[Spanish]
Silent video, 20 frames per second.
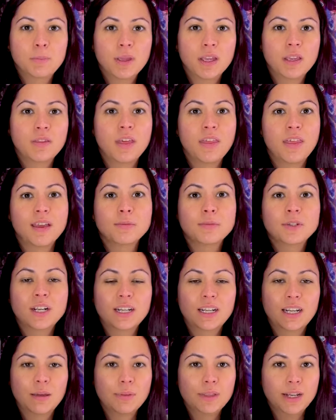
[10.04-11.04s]
peek de Diamond
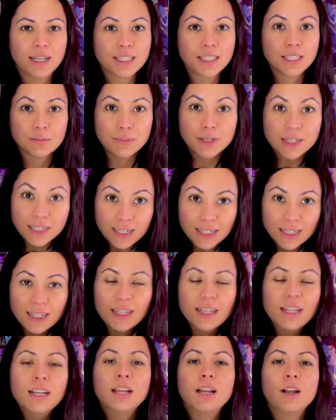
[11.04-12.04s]
Art Club de la semana
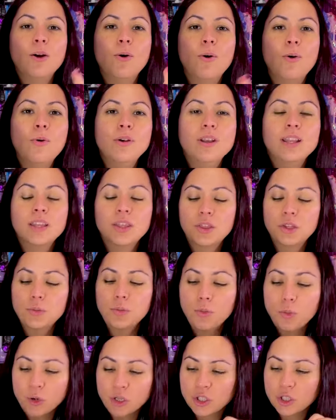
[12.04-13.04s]
un lienzo
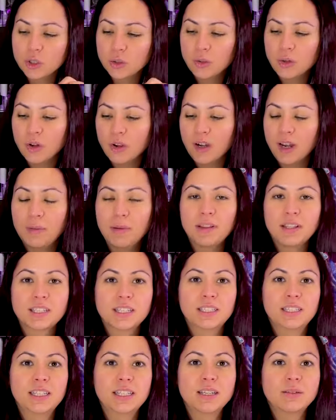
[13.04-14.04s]
muy chulo, la verdad es
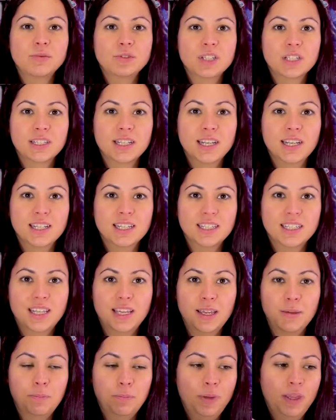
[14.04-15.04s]
que tenía muchas ganas
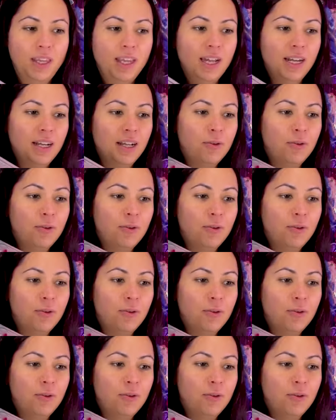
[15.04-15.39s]
de pillar